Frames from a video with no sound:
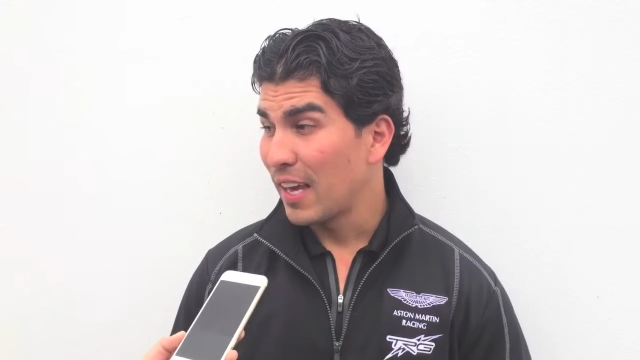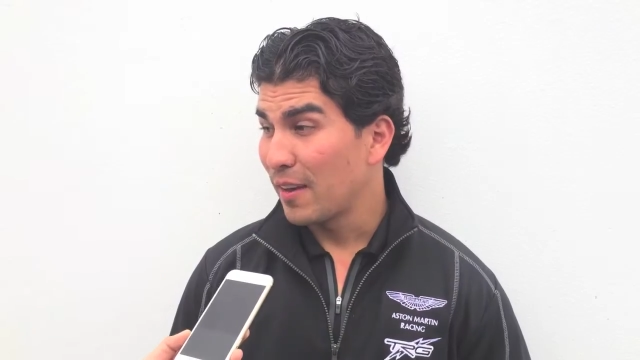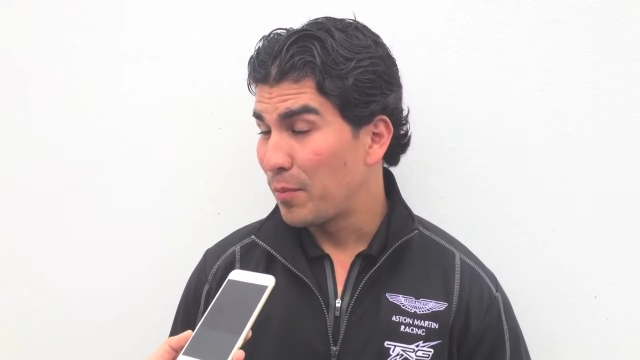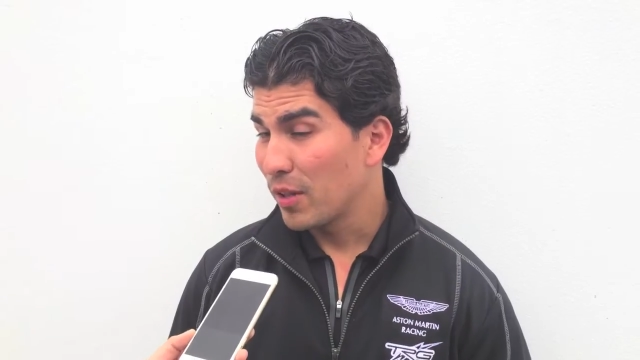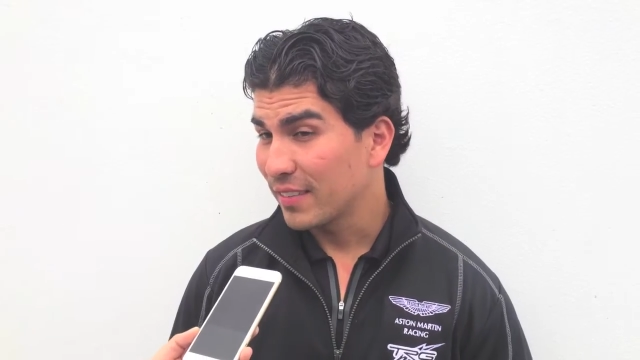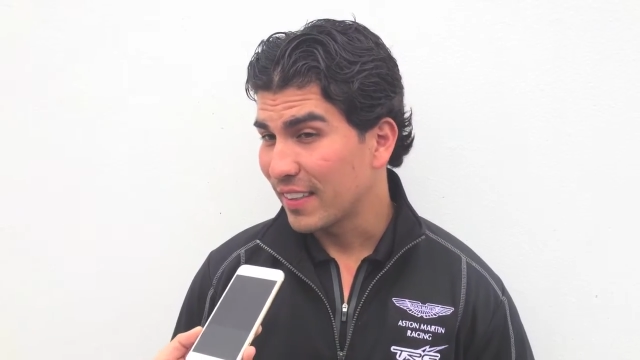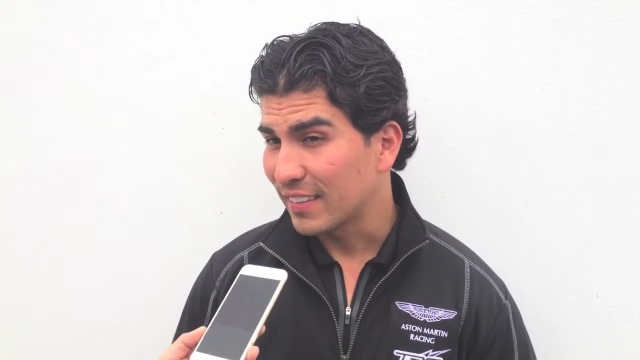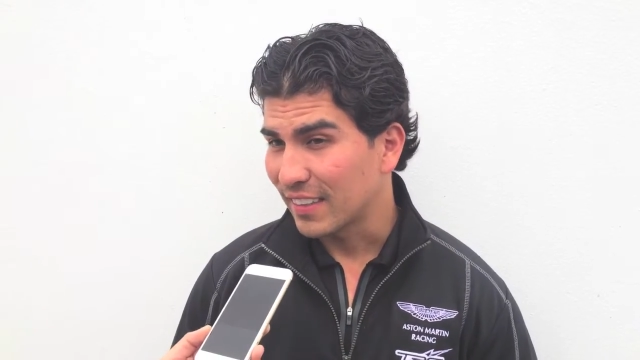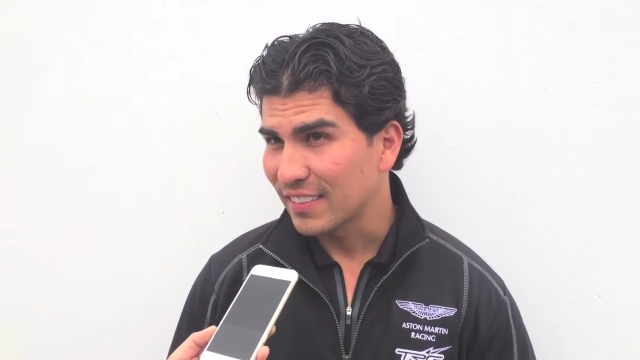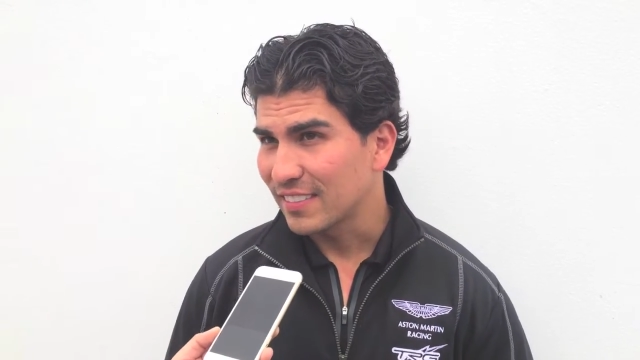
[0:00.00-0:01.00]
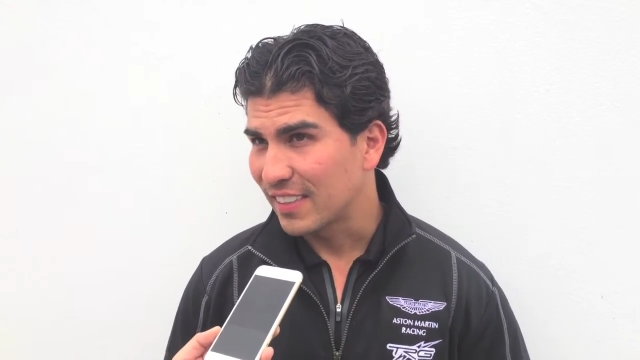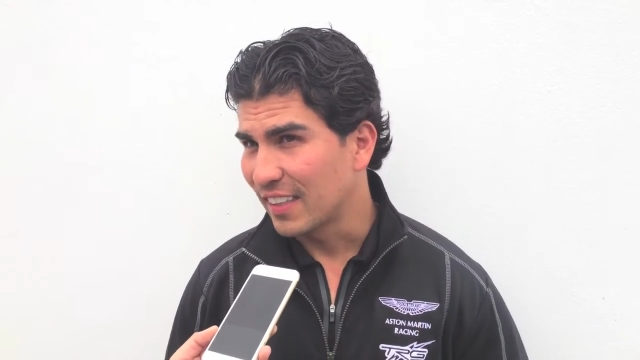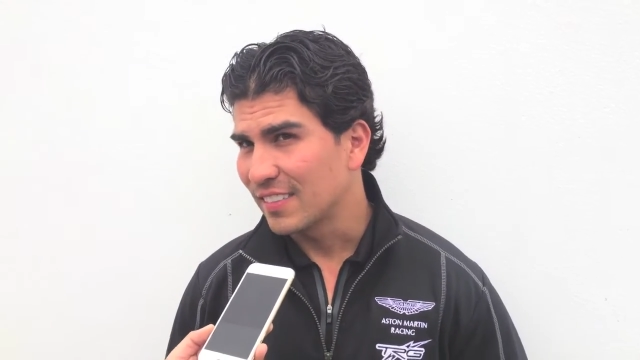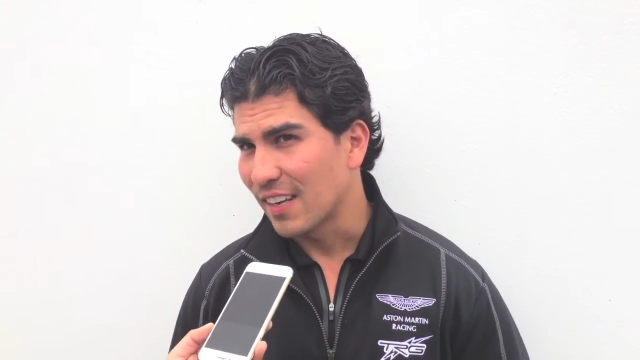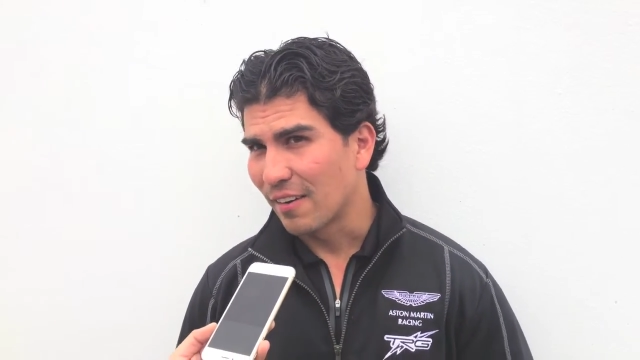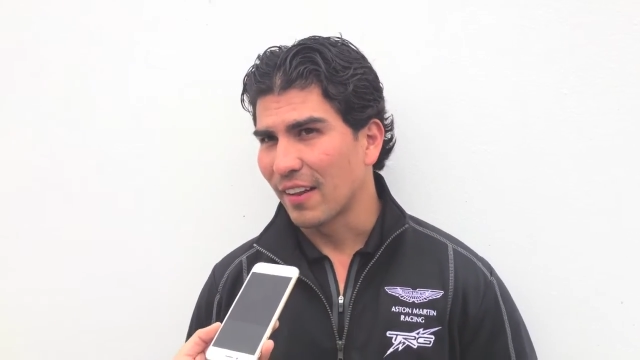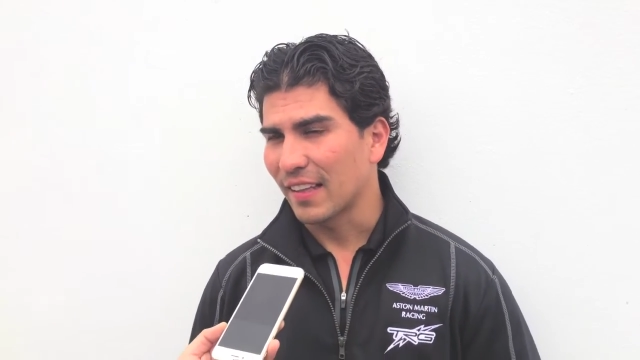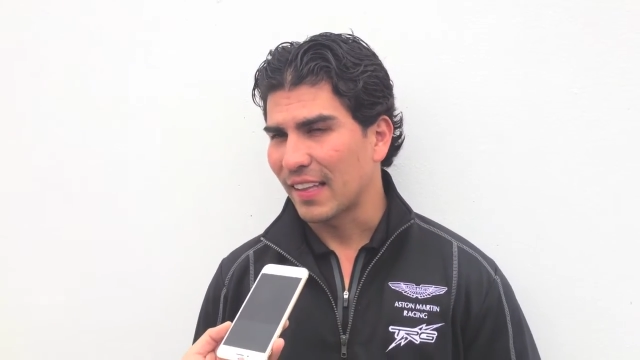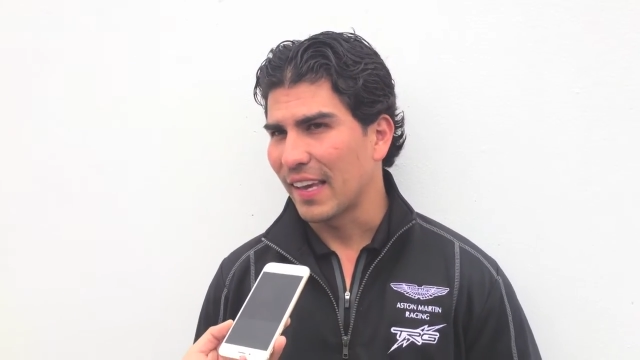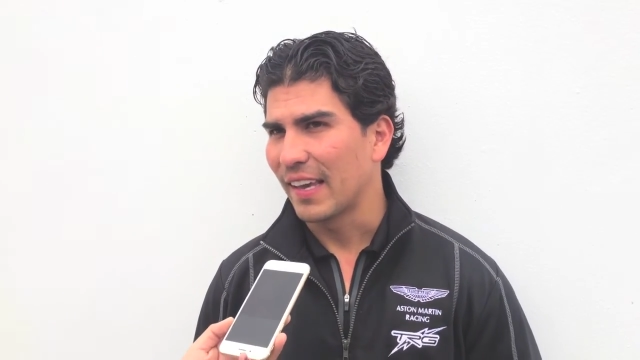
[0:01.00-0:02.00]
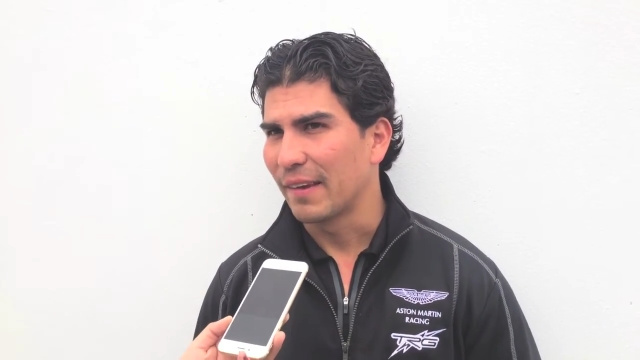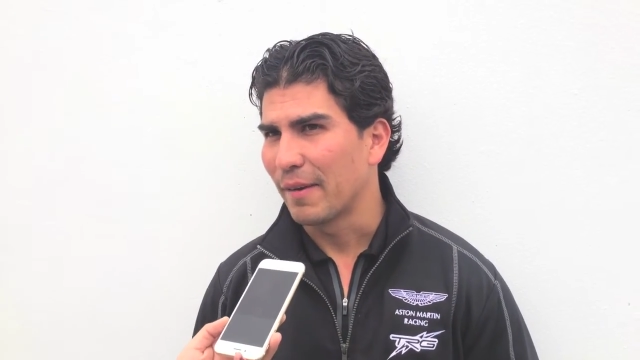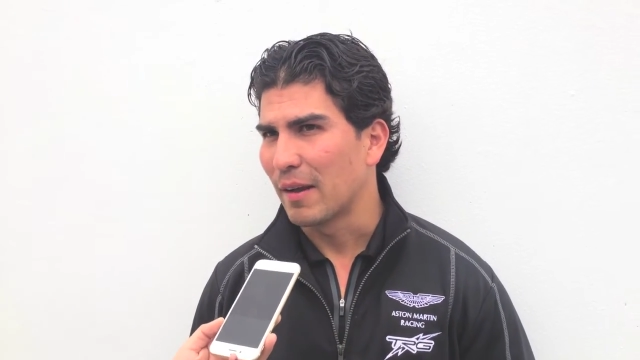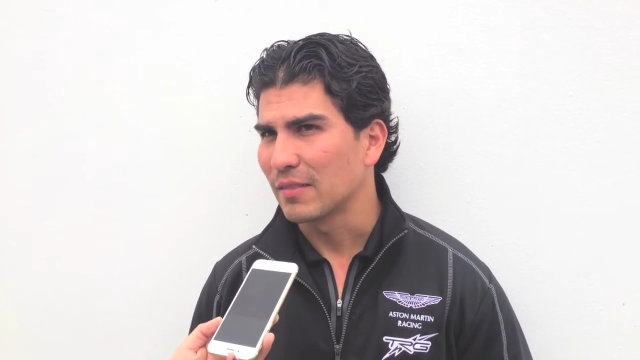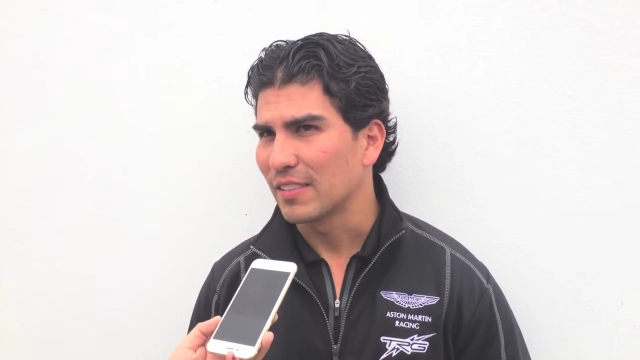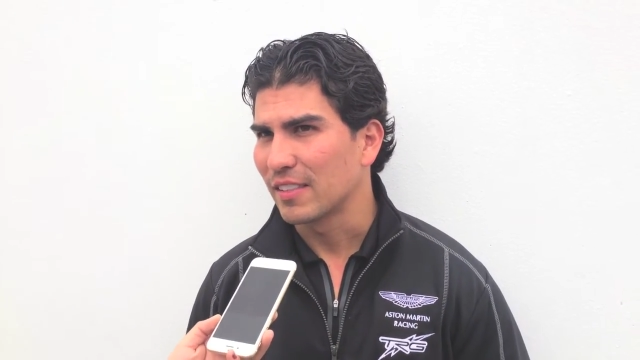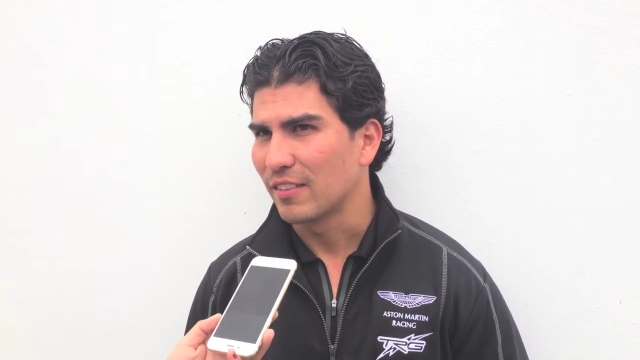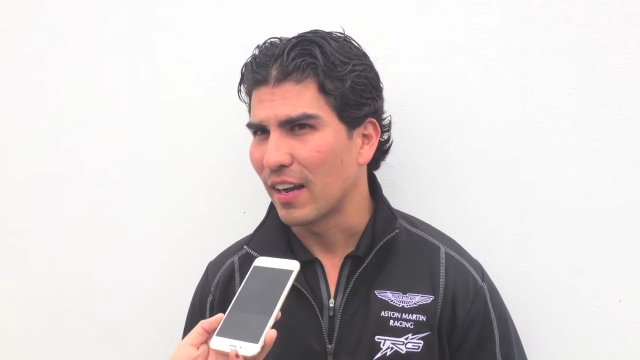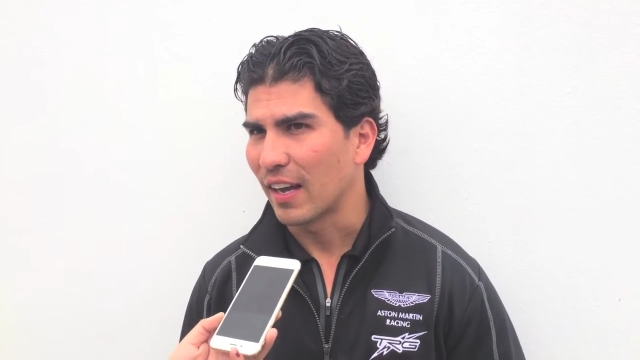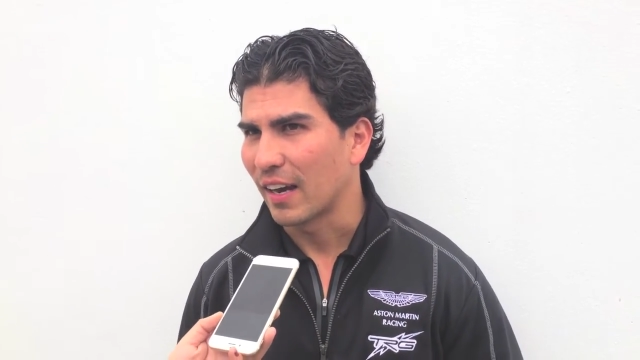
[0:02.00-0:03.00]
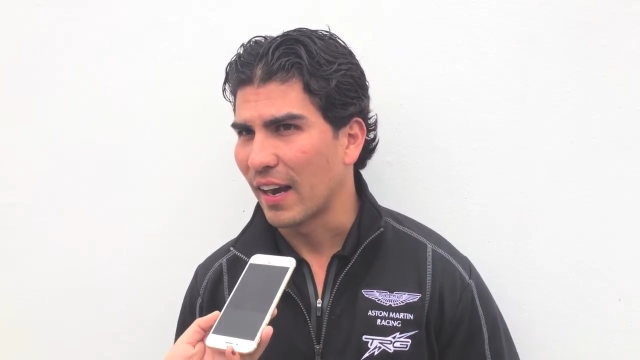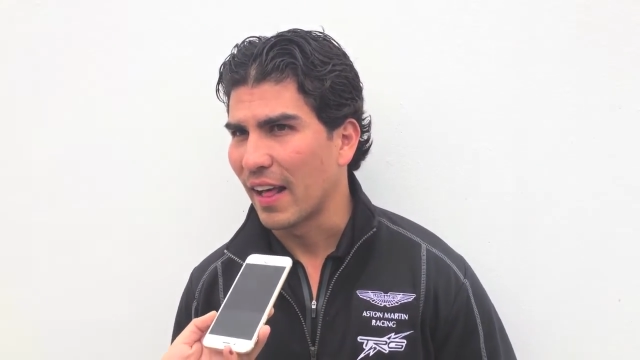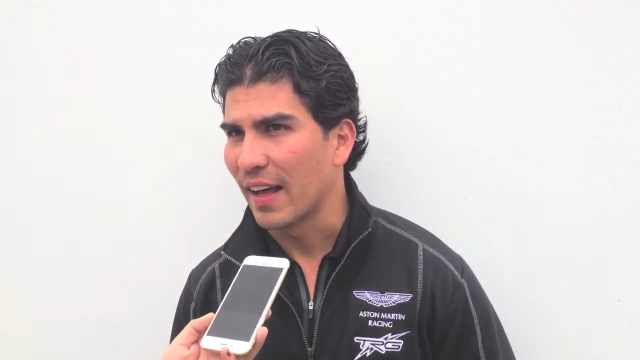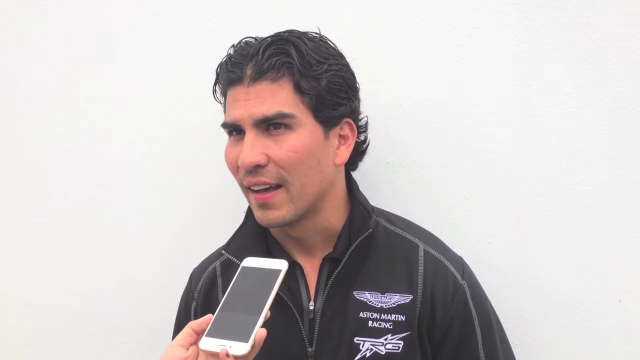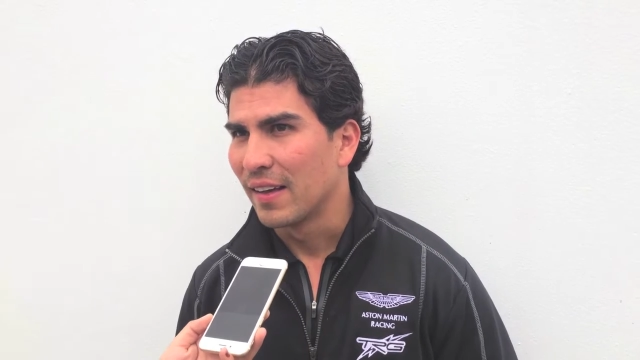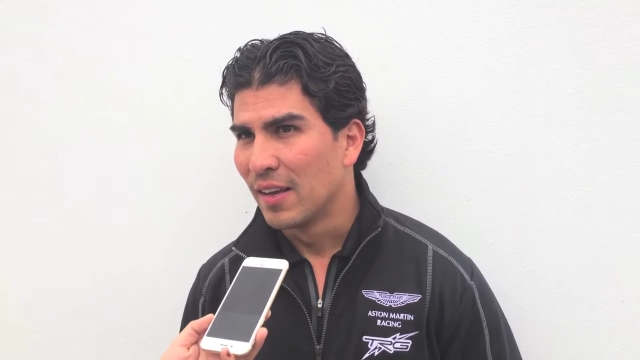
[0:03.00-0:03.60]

Pude hacer tres stints, la verdad que veníamos haciendo una carrera